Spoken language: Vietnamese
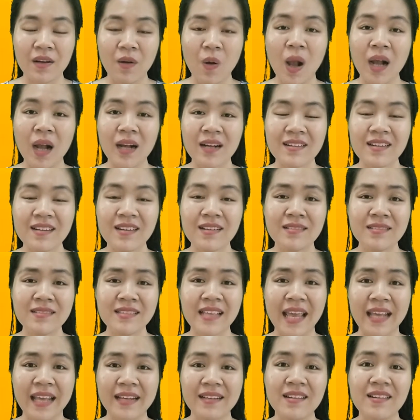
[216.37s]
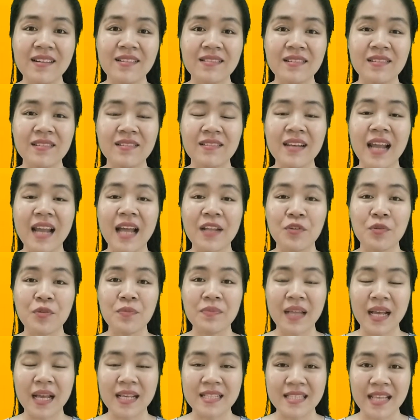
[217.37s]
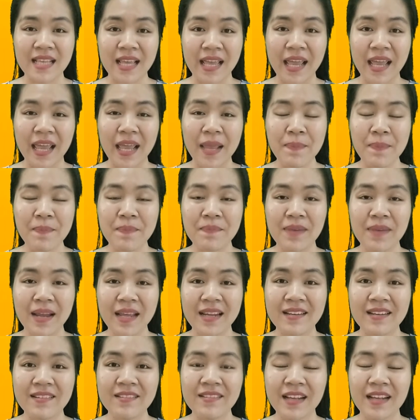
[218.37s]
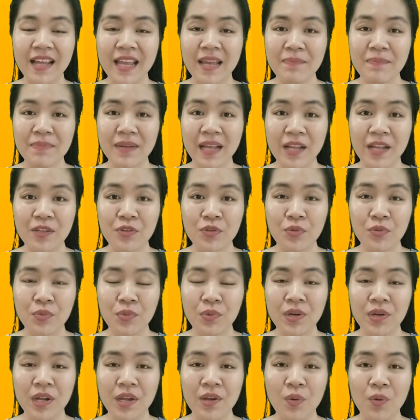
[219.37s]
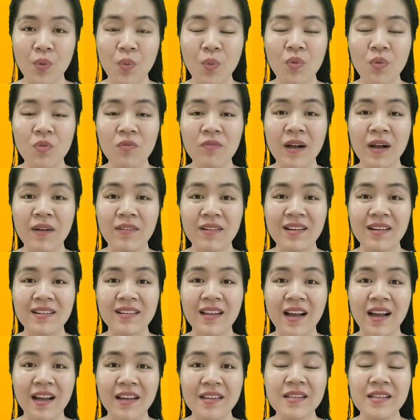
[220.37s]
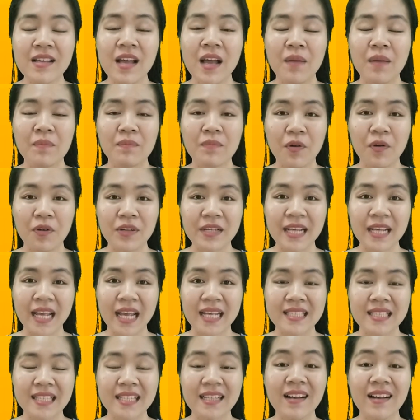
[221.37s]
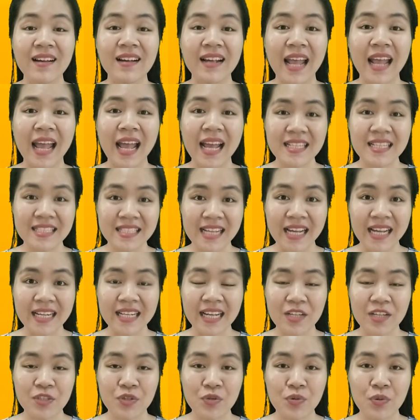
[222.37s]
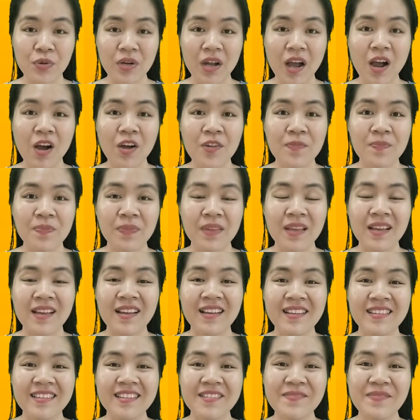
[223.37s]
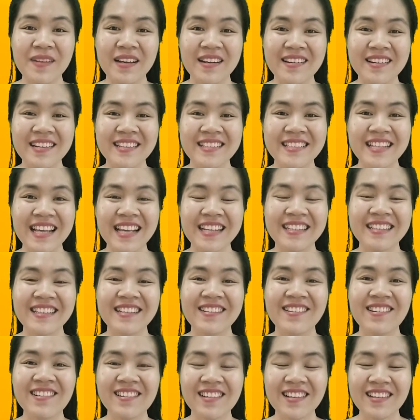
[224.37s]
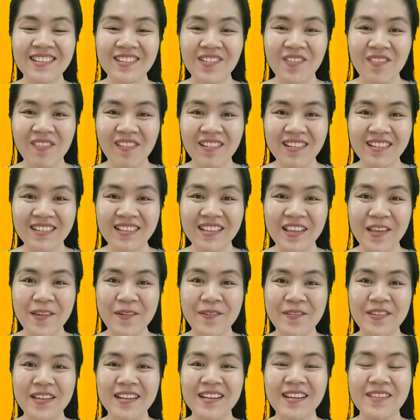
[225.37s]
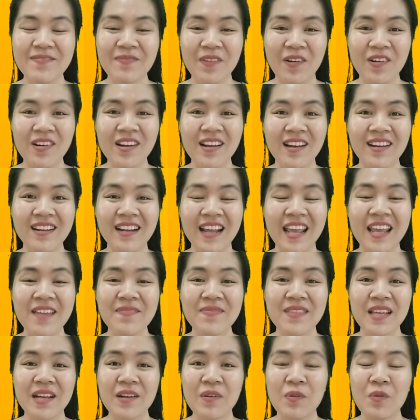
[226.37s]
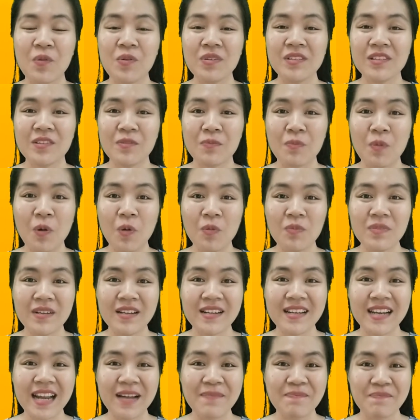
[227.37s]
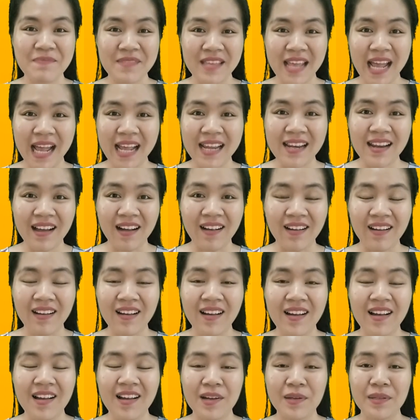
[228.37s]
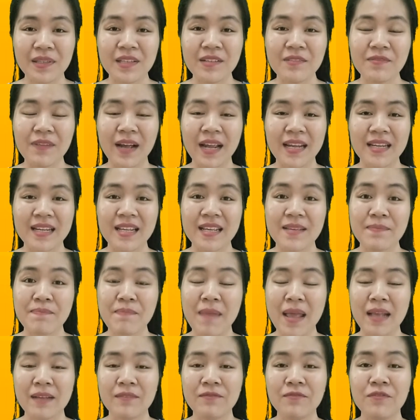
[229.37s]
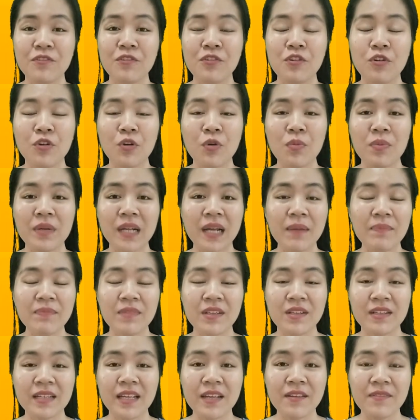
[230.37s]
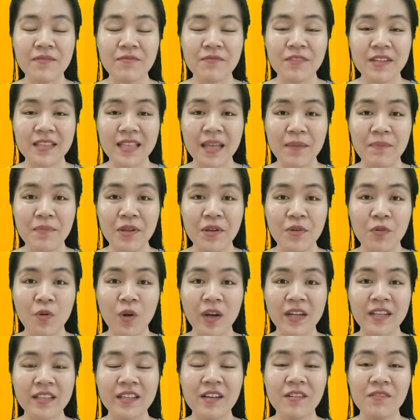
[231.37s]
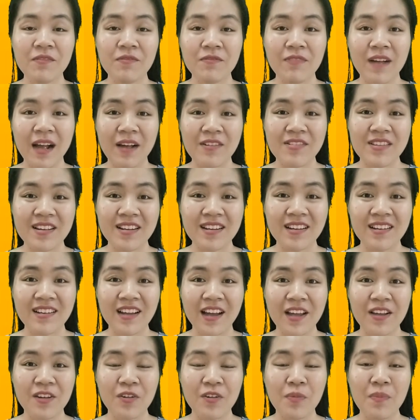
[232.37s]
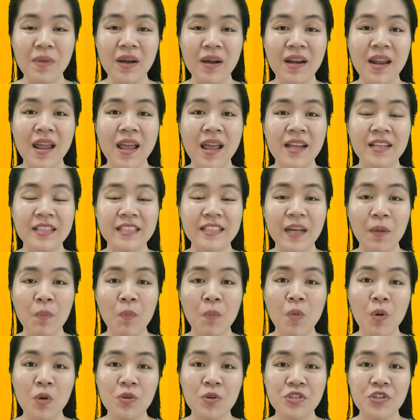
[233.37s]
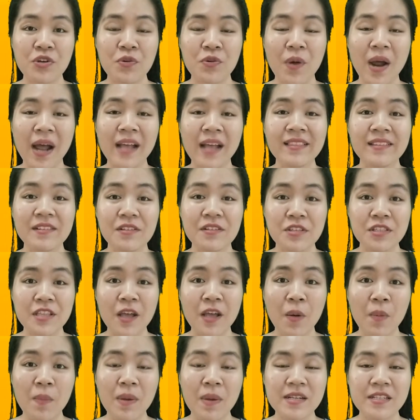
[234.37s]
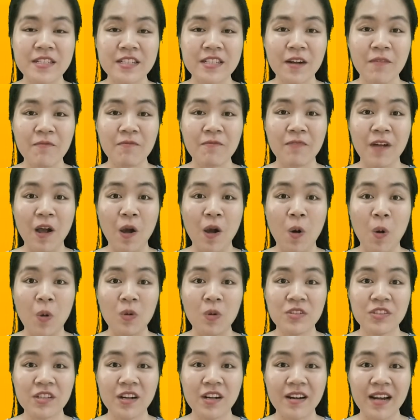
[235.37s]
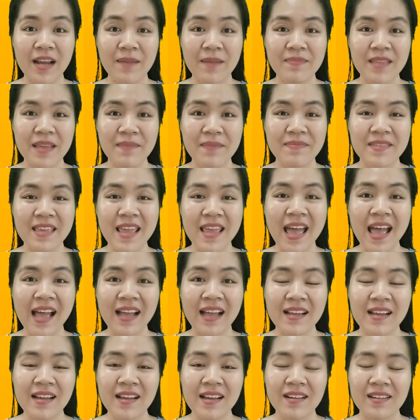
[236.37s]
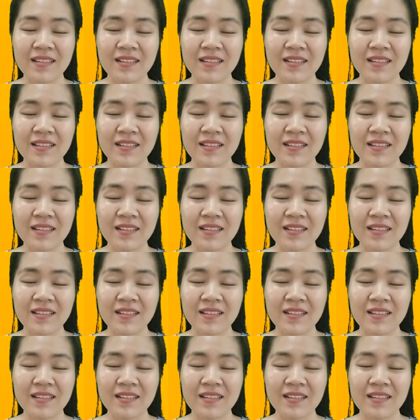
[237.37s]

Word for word: Hoặc đơn giản hơn nữa là chúng ta sẽ ép lấy nước ép cà chua để uống vào cơ thể. Mỗi ngày chỉ cần hai trái cà chua thôi. Nhưng mà riêng Trang thì rất thích uống nhiều cho nên mỗi lần ép Trang uống từ bốn đến năm trái lận. Như vậy thì bạn vừa cung cấp những cái vitamin khoáng chất vào cho cơ thể của mình, chống oxy hóa từ sâu bên trong và hỗ trợ làm đẹp da.